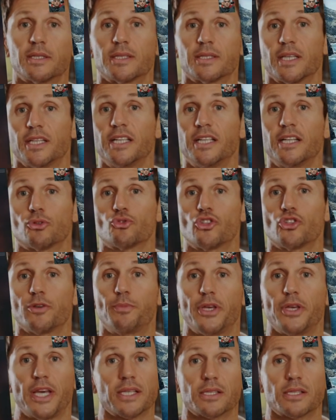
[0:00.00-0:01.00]
inserire un
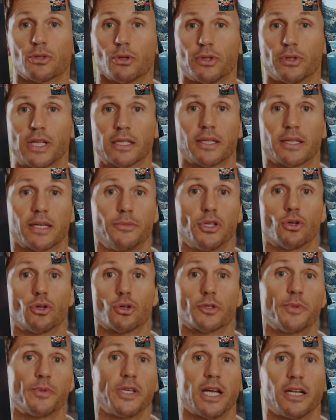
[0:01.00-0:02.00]
GPS o un altro amico
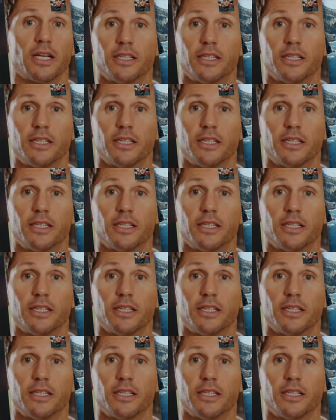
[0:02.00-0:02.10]
spia